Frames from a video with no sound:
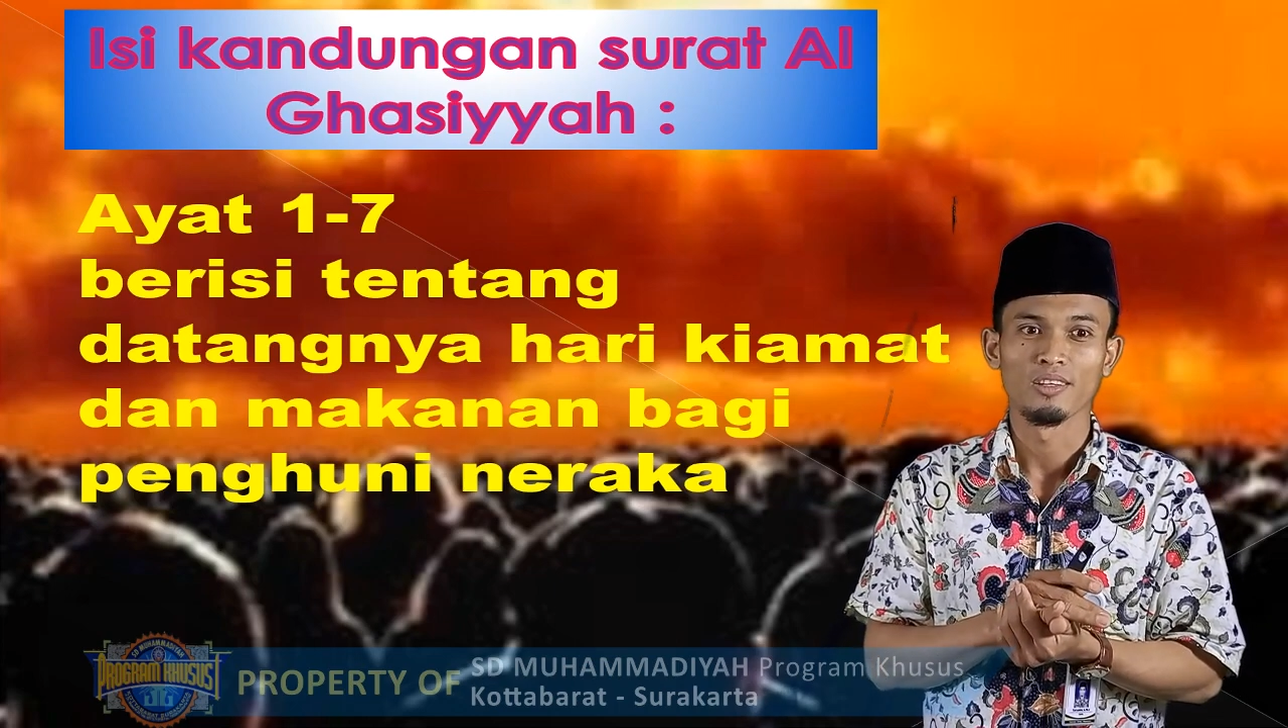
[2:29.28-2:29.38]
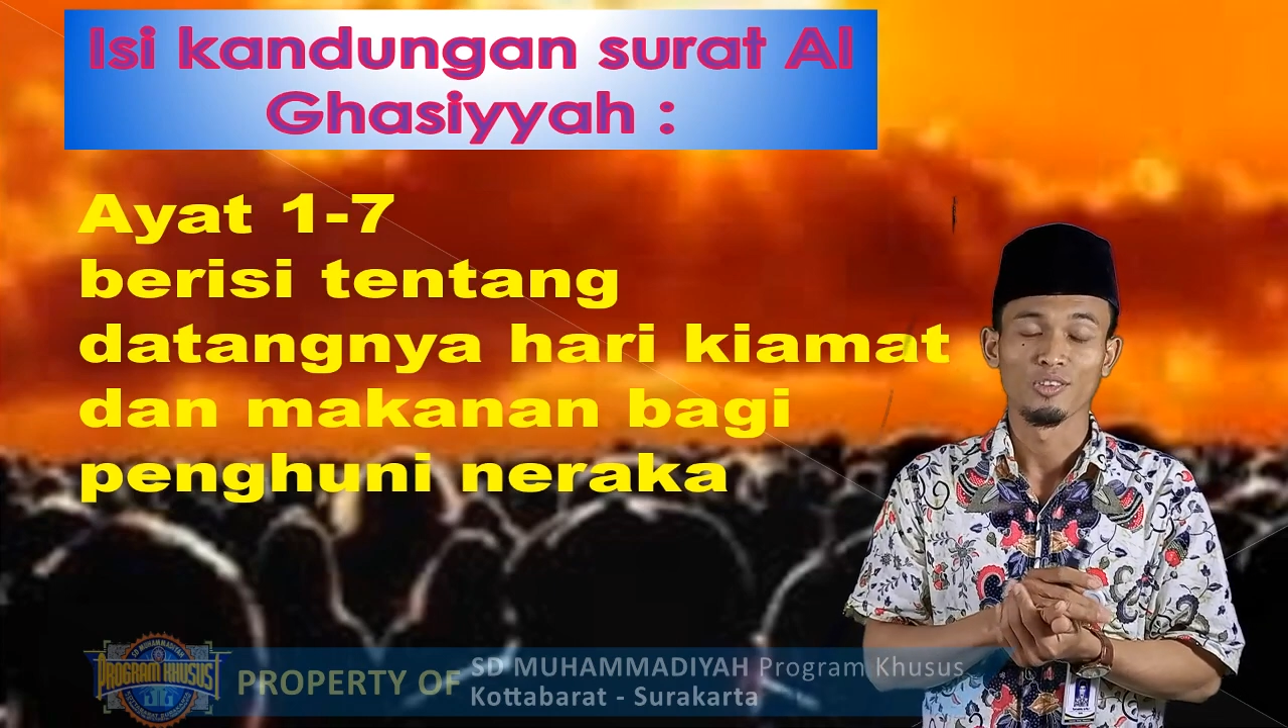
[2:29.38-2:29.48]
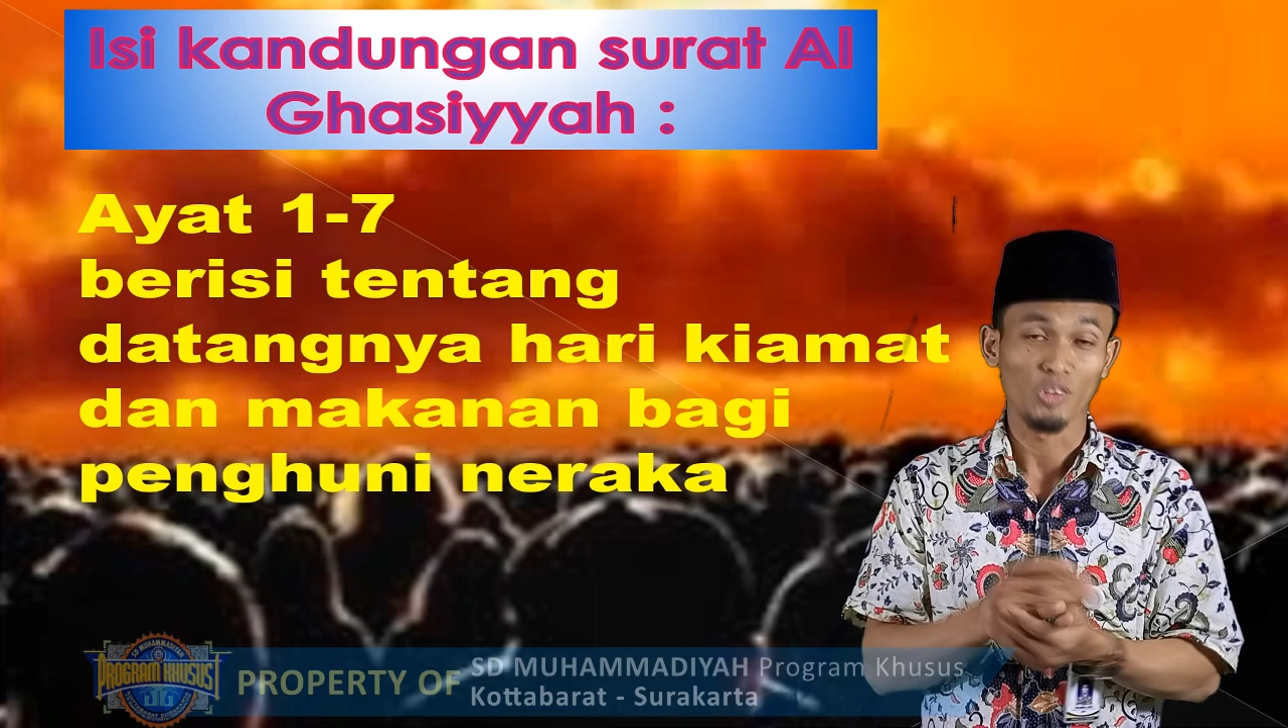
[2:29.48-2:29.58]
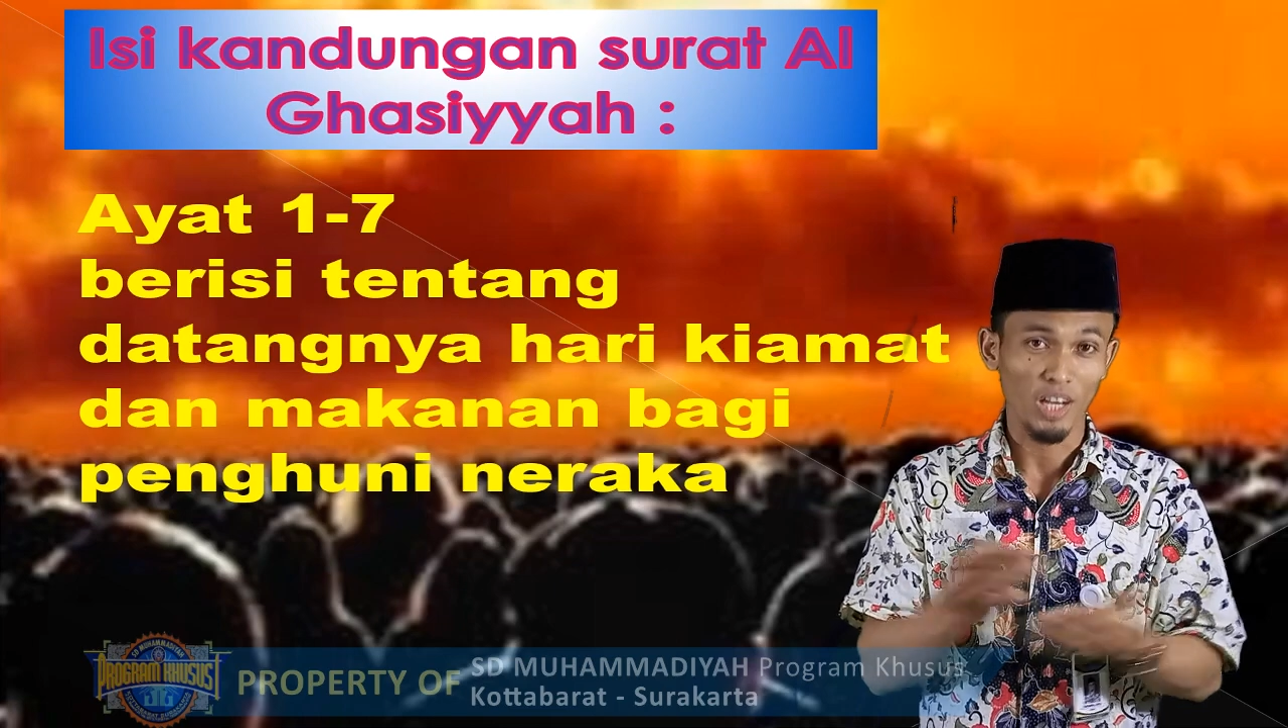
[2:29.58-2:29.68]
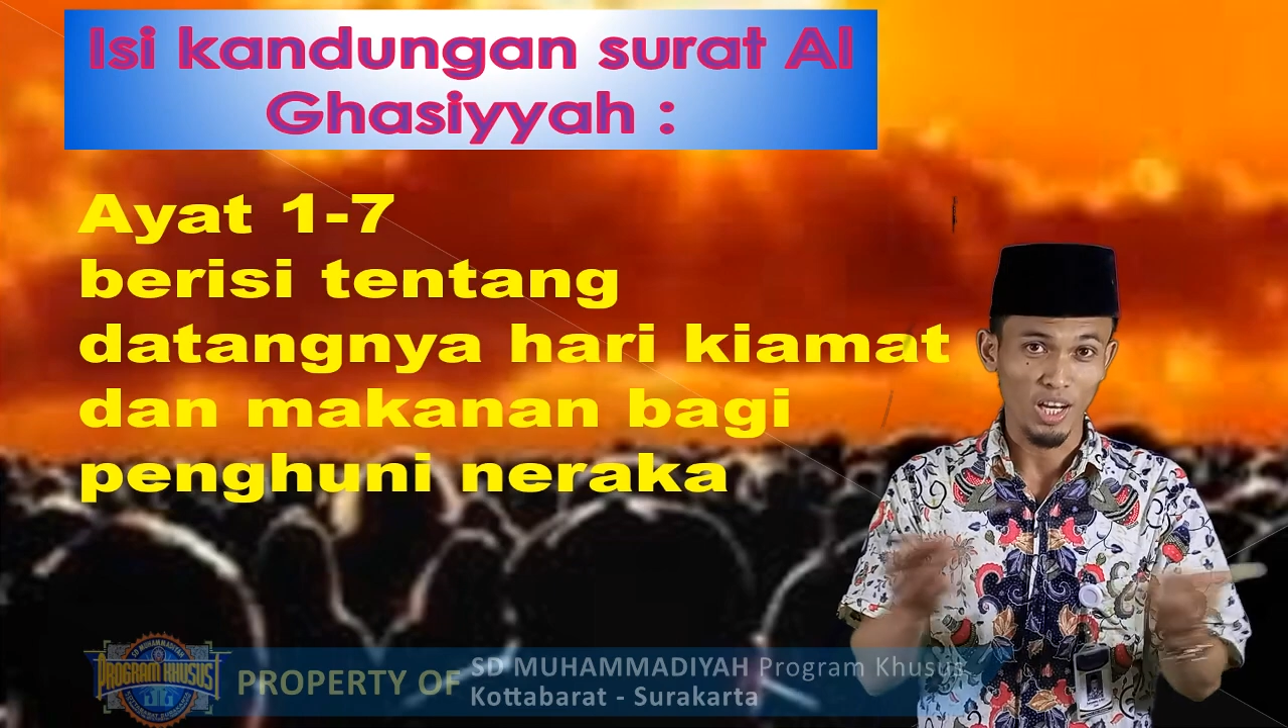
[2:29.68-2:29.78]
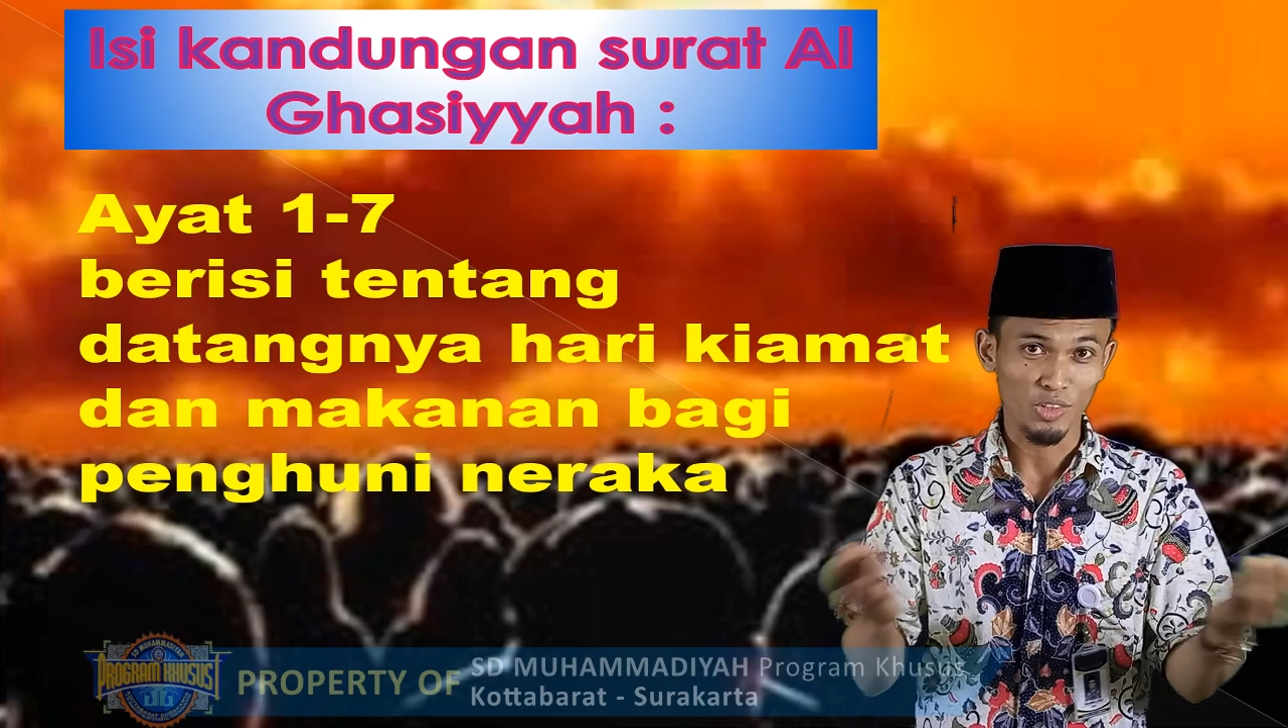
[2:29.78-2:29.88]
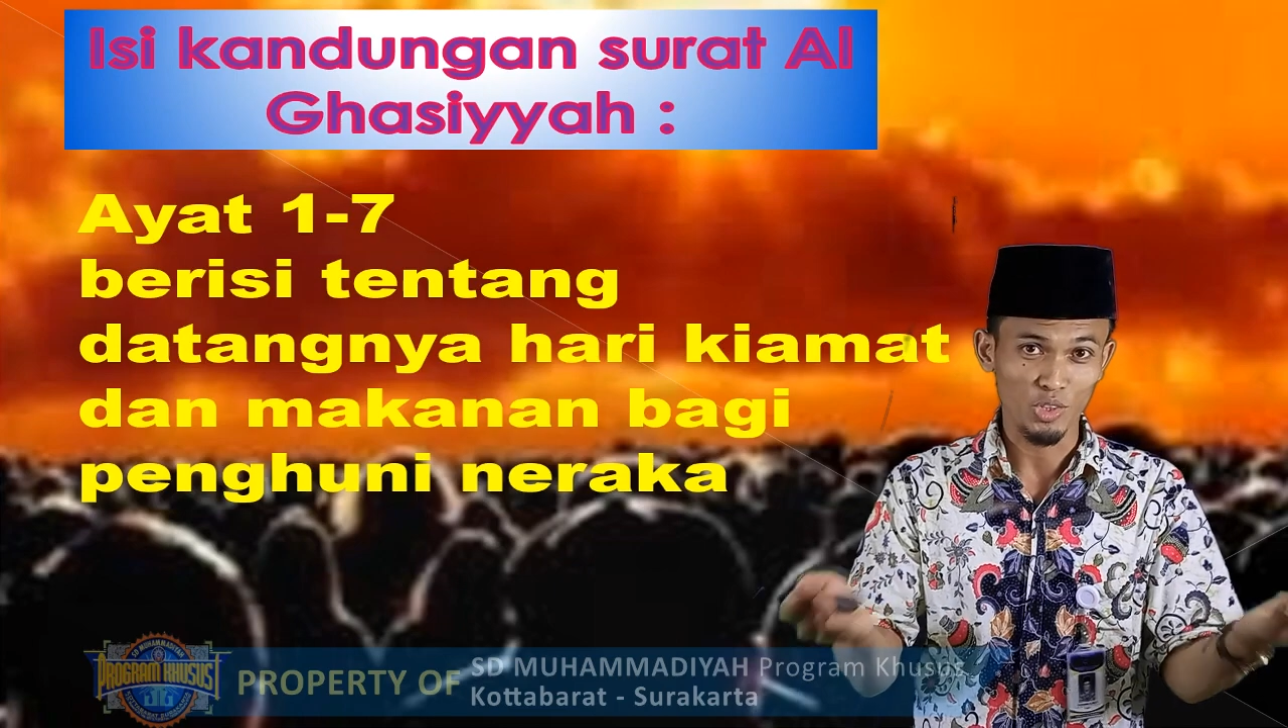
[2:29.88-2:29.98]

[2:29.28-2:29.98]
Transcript: Untuk anak-anakku